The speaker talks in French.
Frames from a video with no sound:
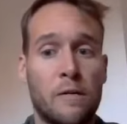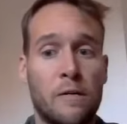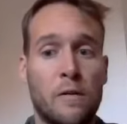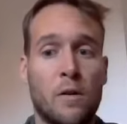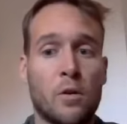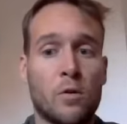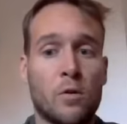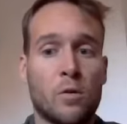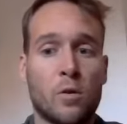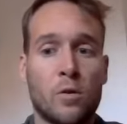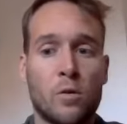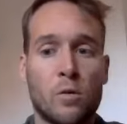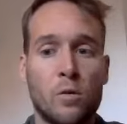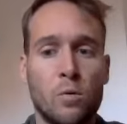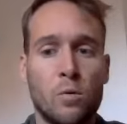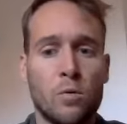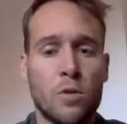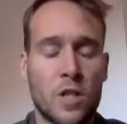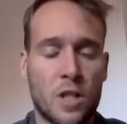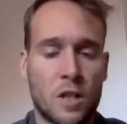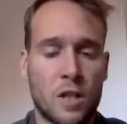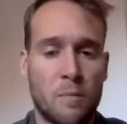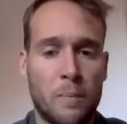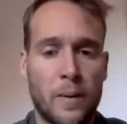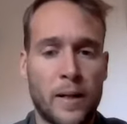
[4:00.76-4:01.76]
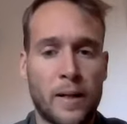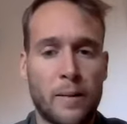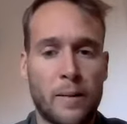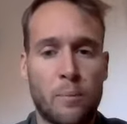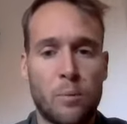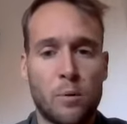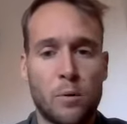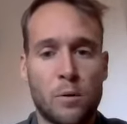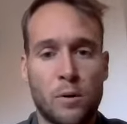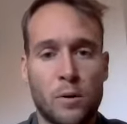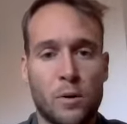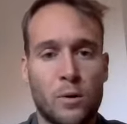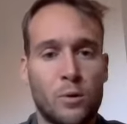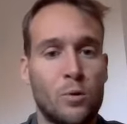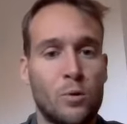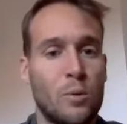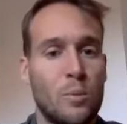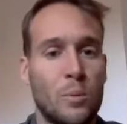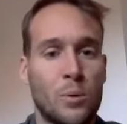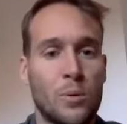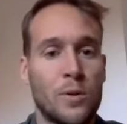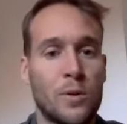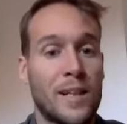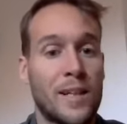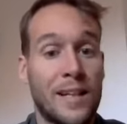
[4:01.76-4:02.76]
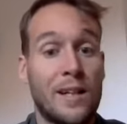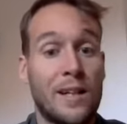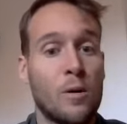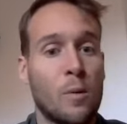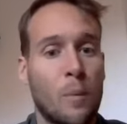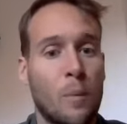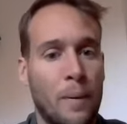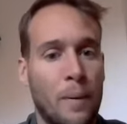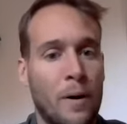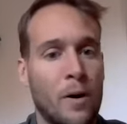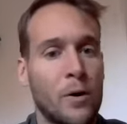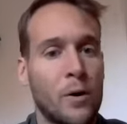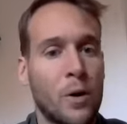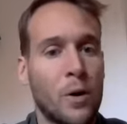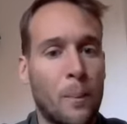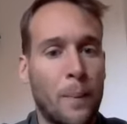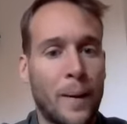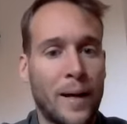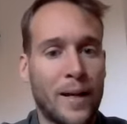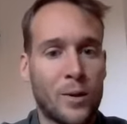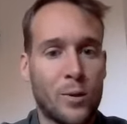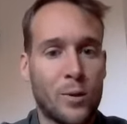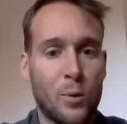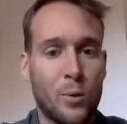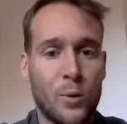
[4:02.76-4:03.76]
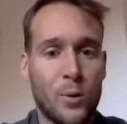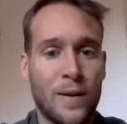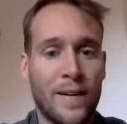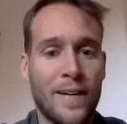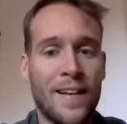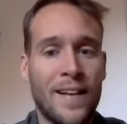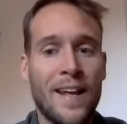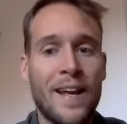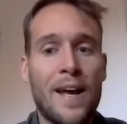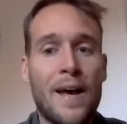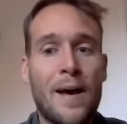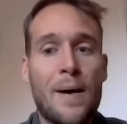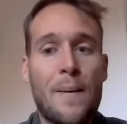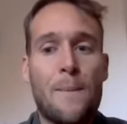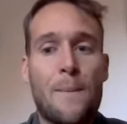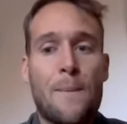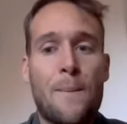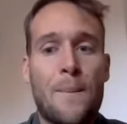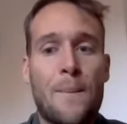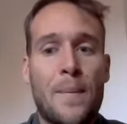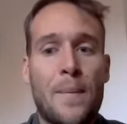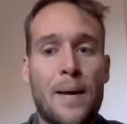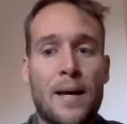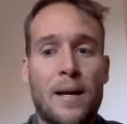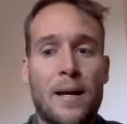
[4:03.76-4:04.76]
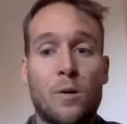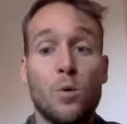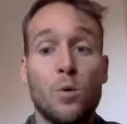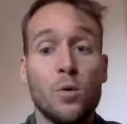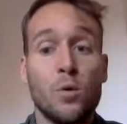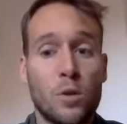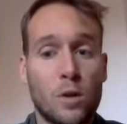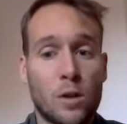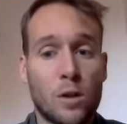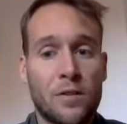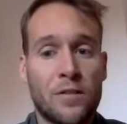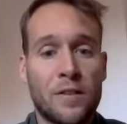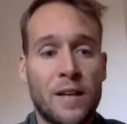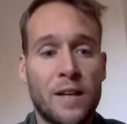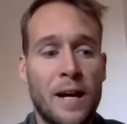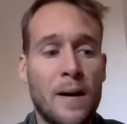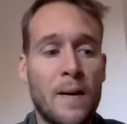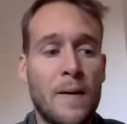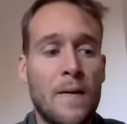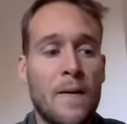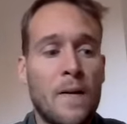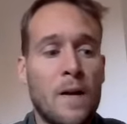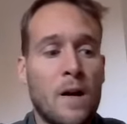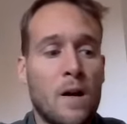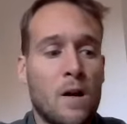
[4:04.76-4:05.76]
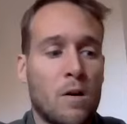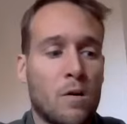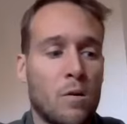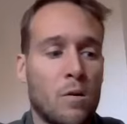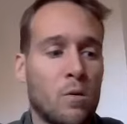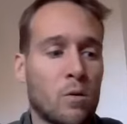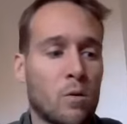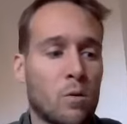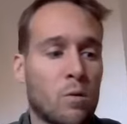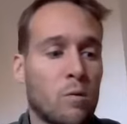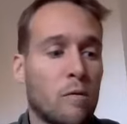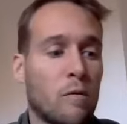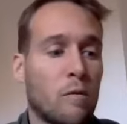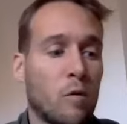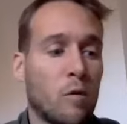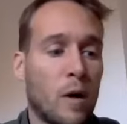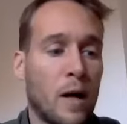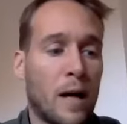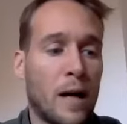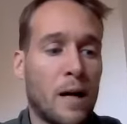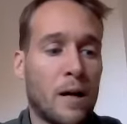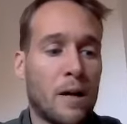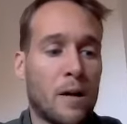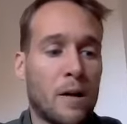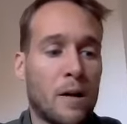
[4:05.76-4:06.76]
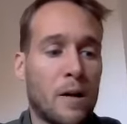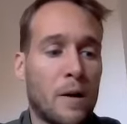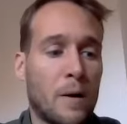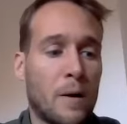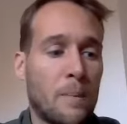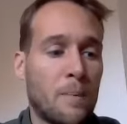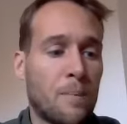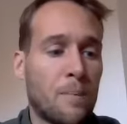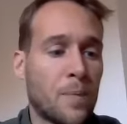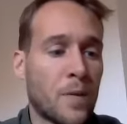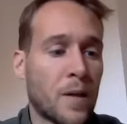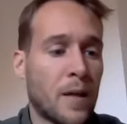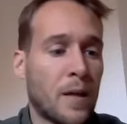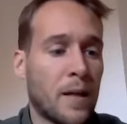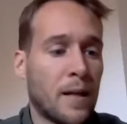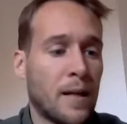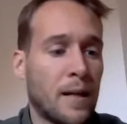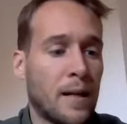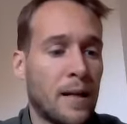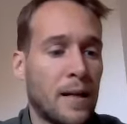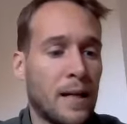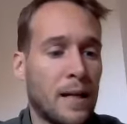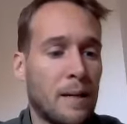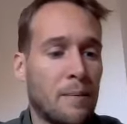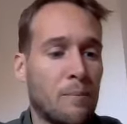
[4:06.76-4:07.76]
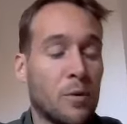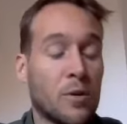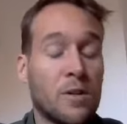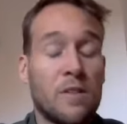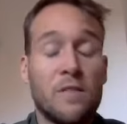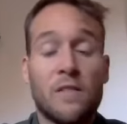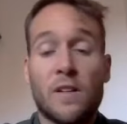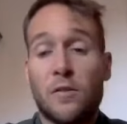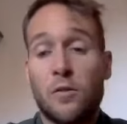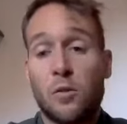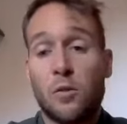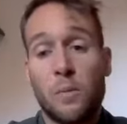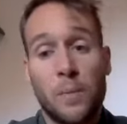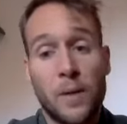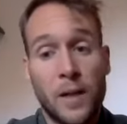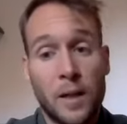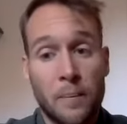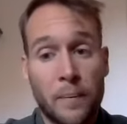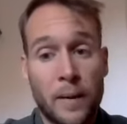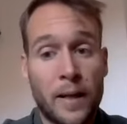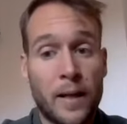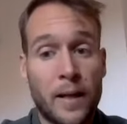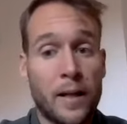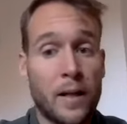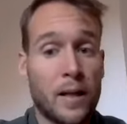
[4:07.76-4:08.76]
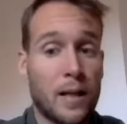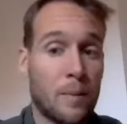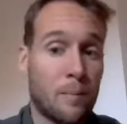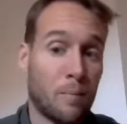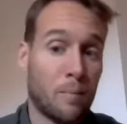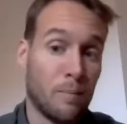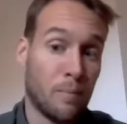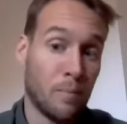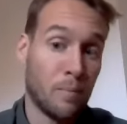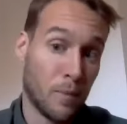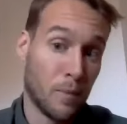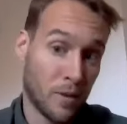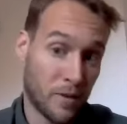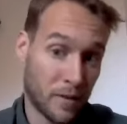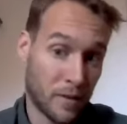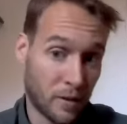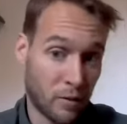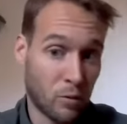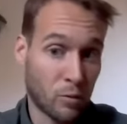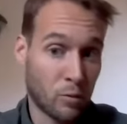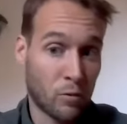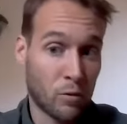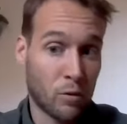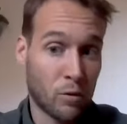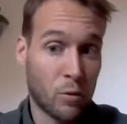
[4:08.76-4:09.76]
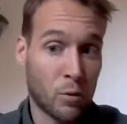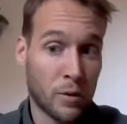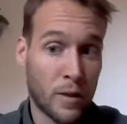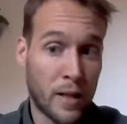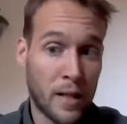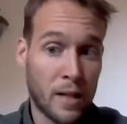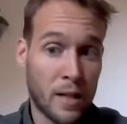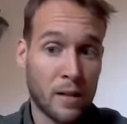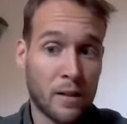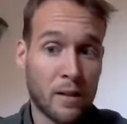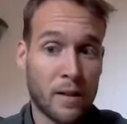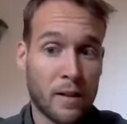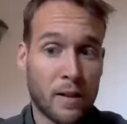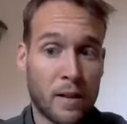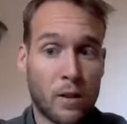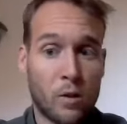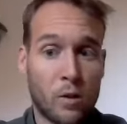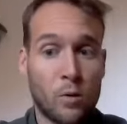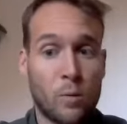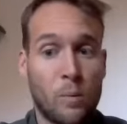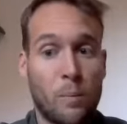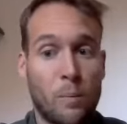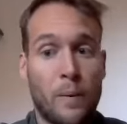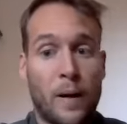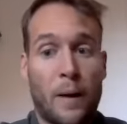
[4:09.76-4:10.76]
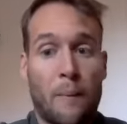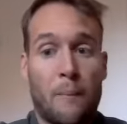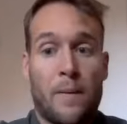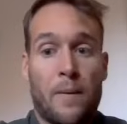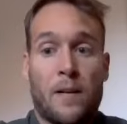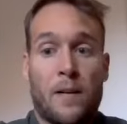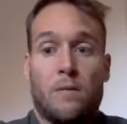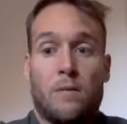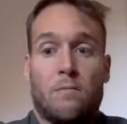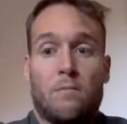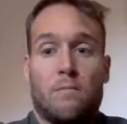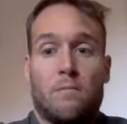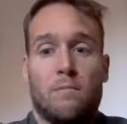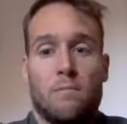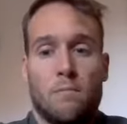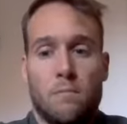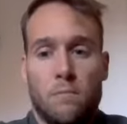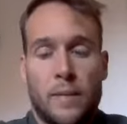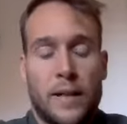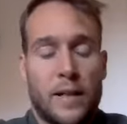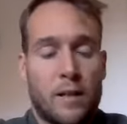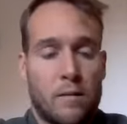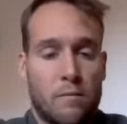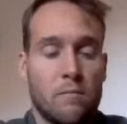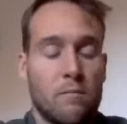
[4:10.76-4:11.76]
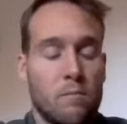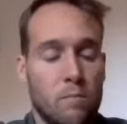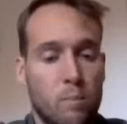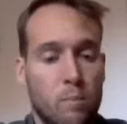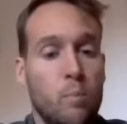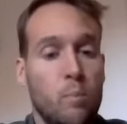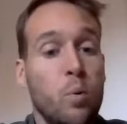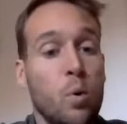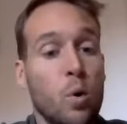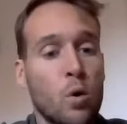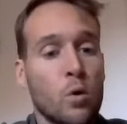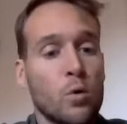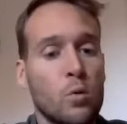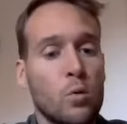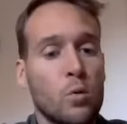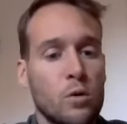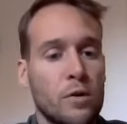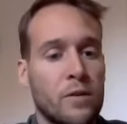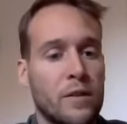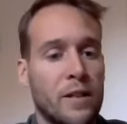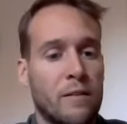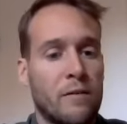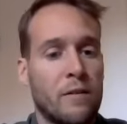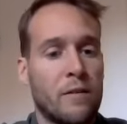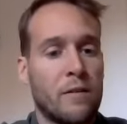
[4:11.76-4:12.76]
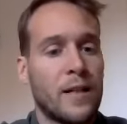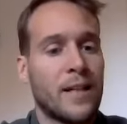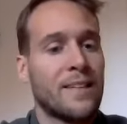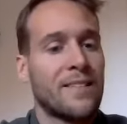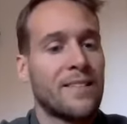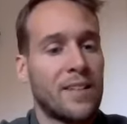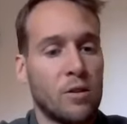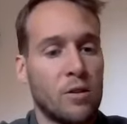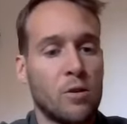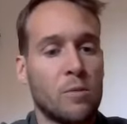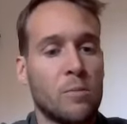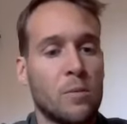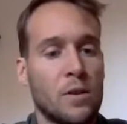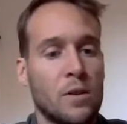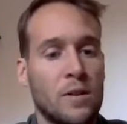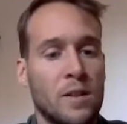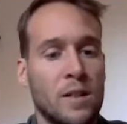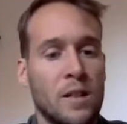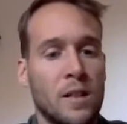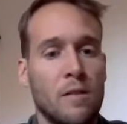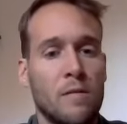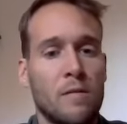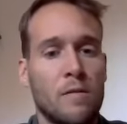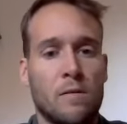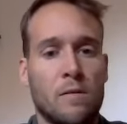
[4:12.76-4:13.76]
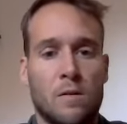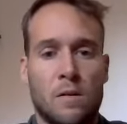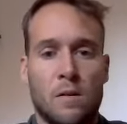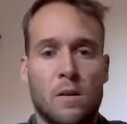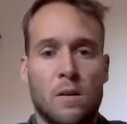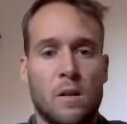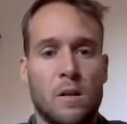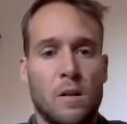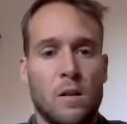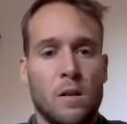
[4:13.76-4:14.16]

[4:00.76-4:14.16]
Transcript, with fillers: d'enfant en tant que nous, j'espère pour euh, tout le monde qu'ils ne l'ont pas encore perdu. Mais outre ça, donc on voit euh, les motivations primaires, les motivations secondaires, qui nous permettent ben, pour nous de savoir qu'est-ce qui nous motive.